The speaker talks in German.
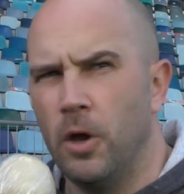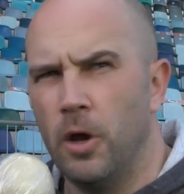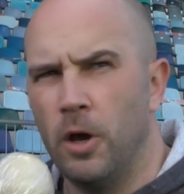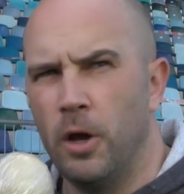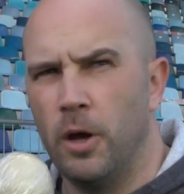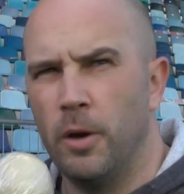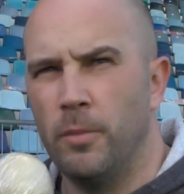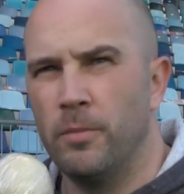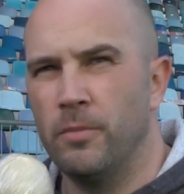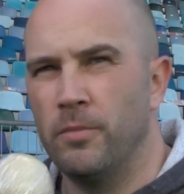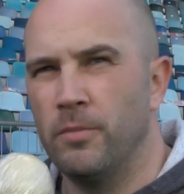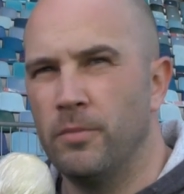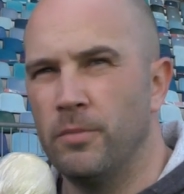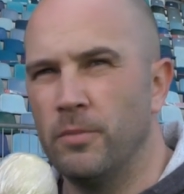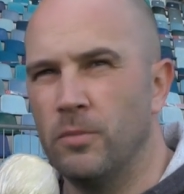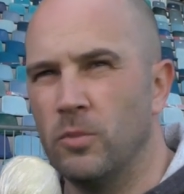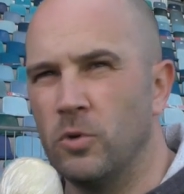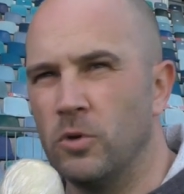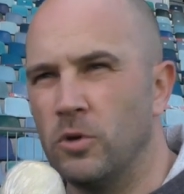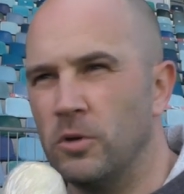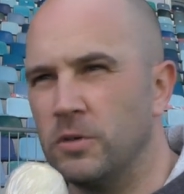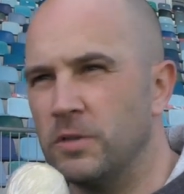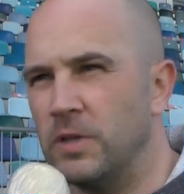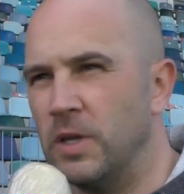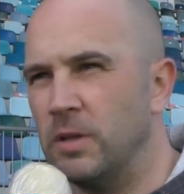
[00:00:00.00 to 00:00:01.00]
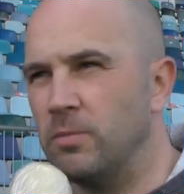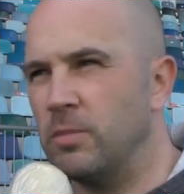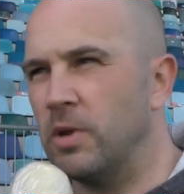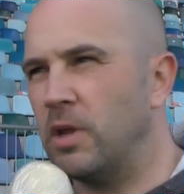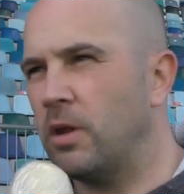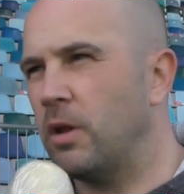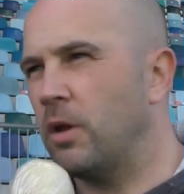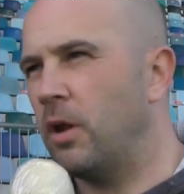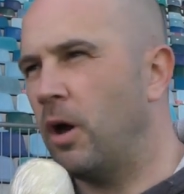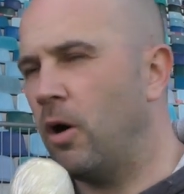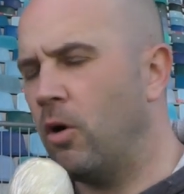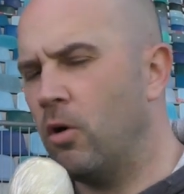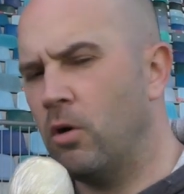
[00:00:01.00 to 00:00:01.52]
Ähm, und das sieht man
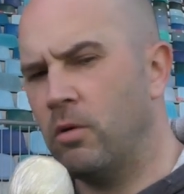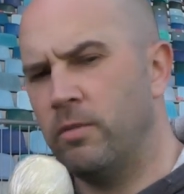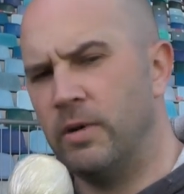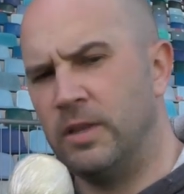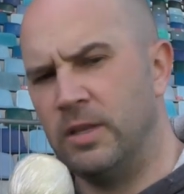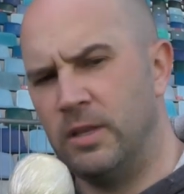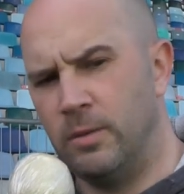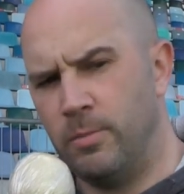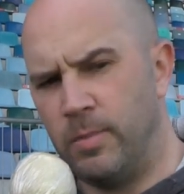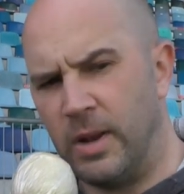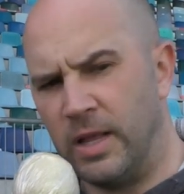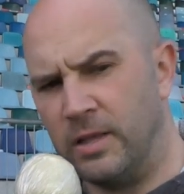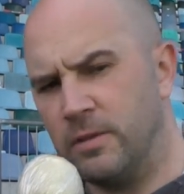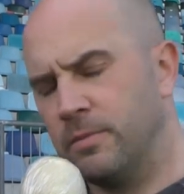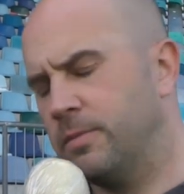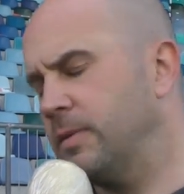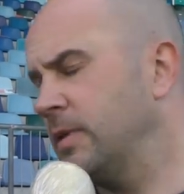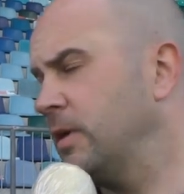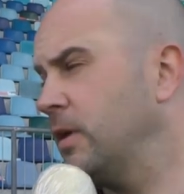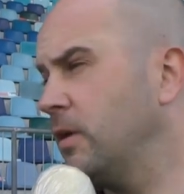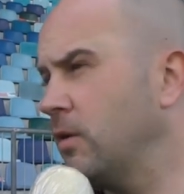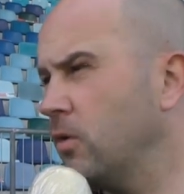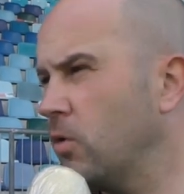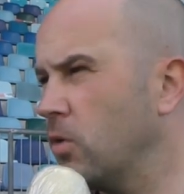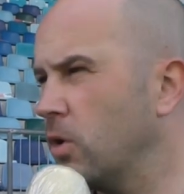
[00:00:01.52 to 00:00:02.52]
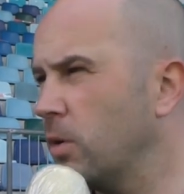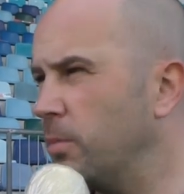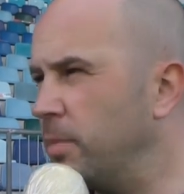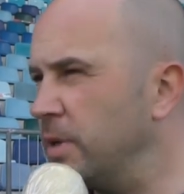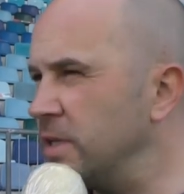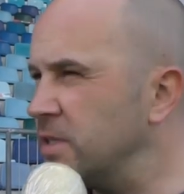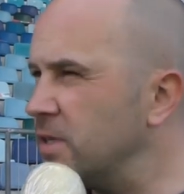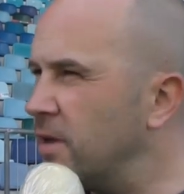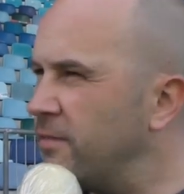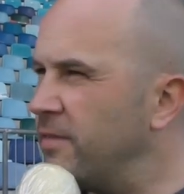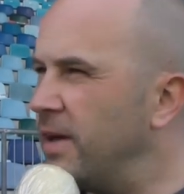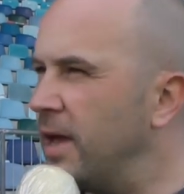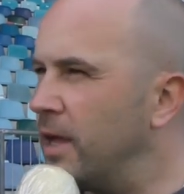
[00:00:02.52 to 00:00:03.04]
dann auch, wenn die Platzbedingungen
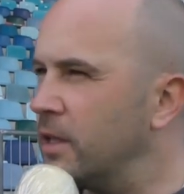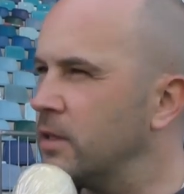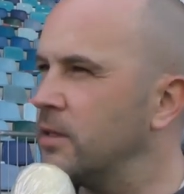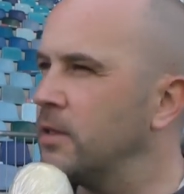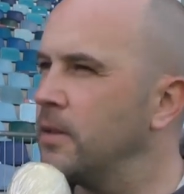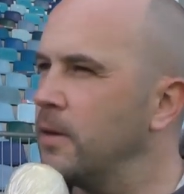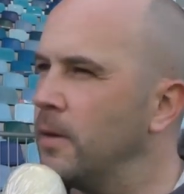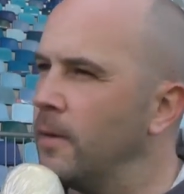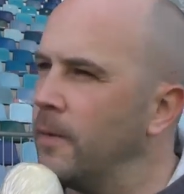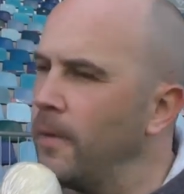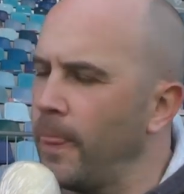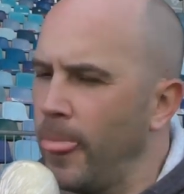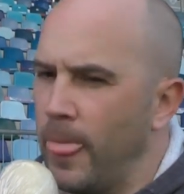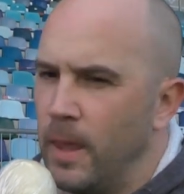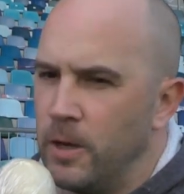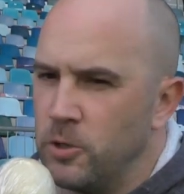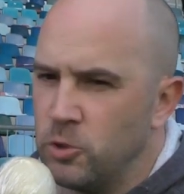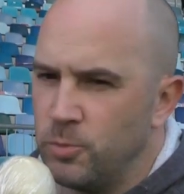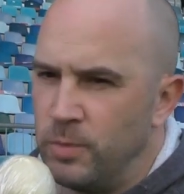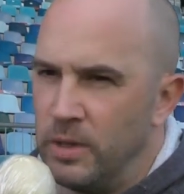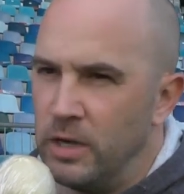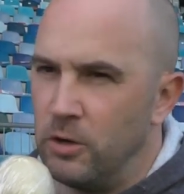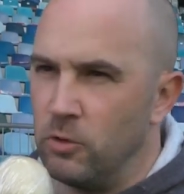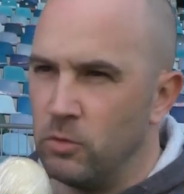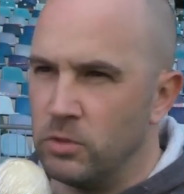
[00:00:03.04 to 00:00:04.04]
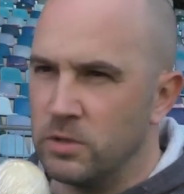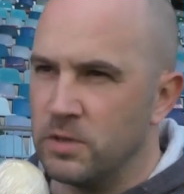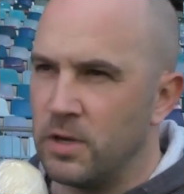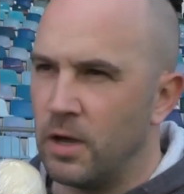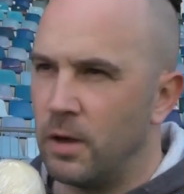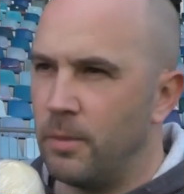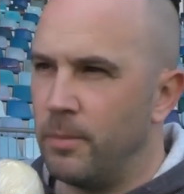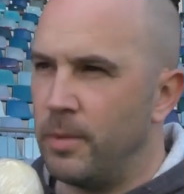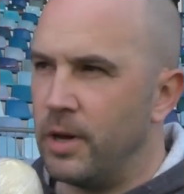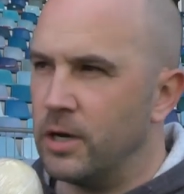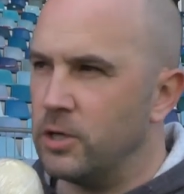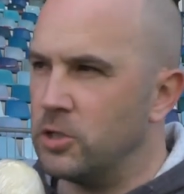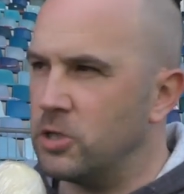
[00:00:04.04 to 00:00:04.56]
besser werden, spielt
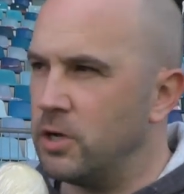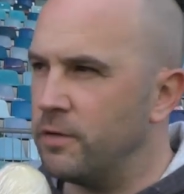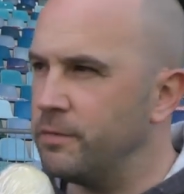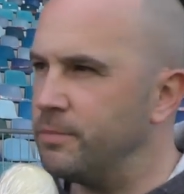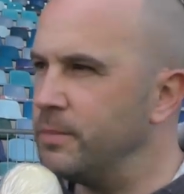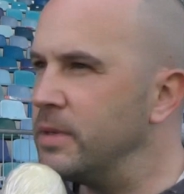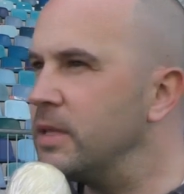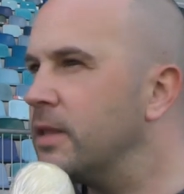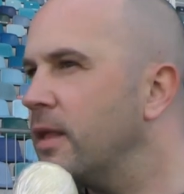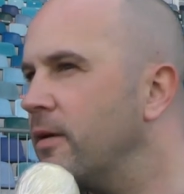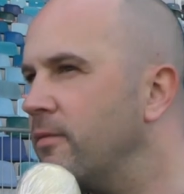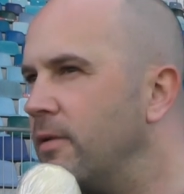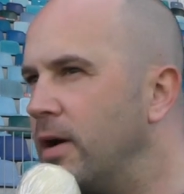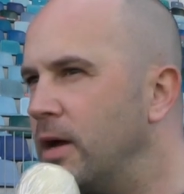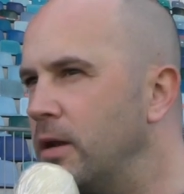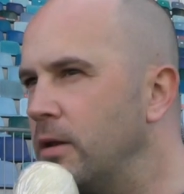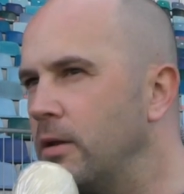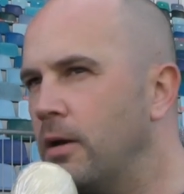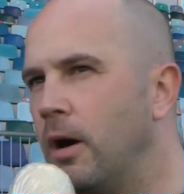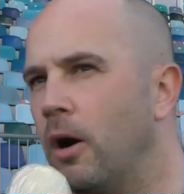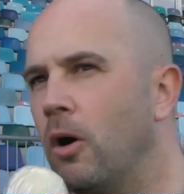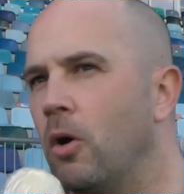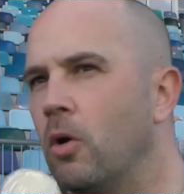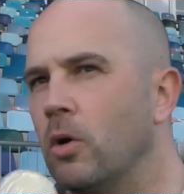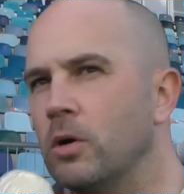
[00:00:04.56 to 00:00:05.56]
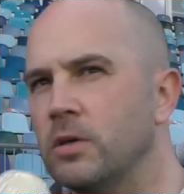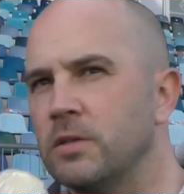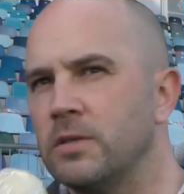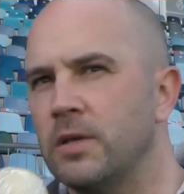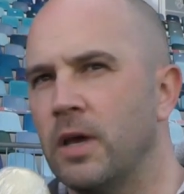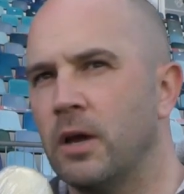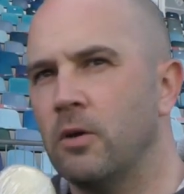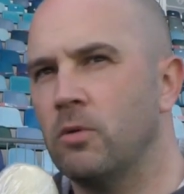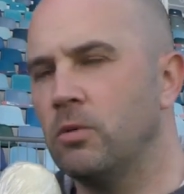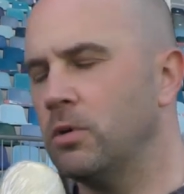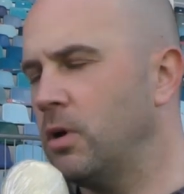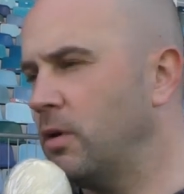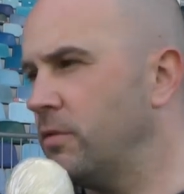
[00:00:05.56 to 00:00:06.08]
unsere Mannschaft mittlerweile ja auch ein
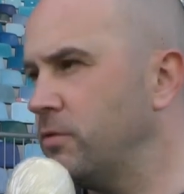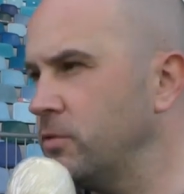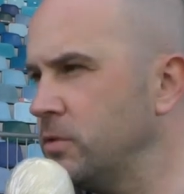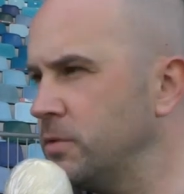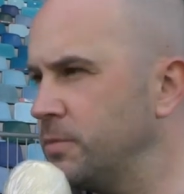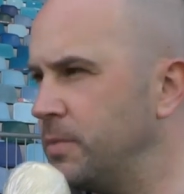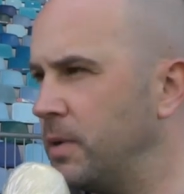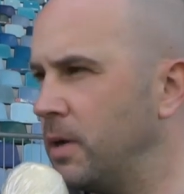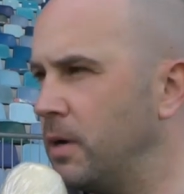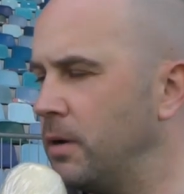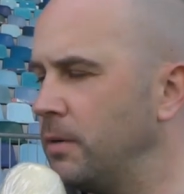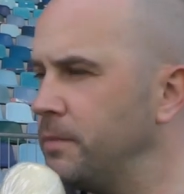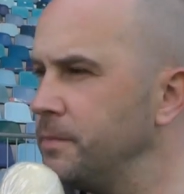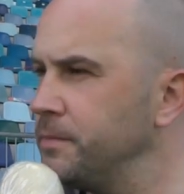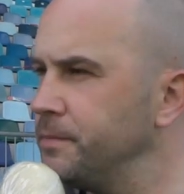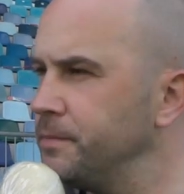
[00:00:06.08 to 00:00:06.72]
sehr guter Fußball.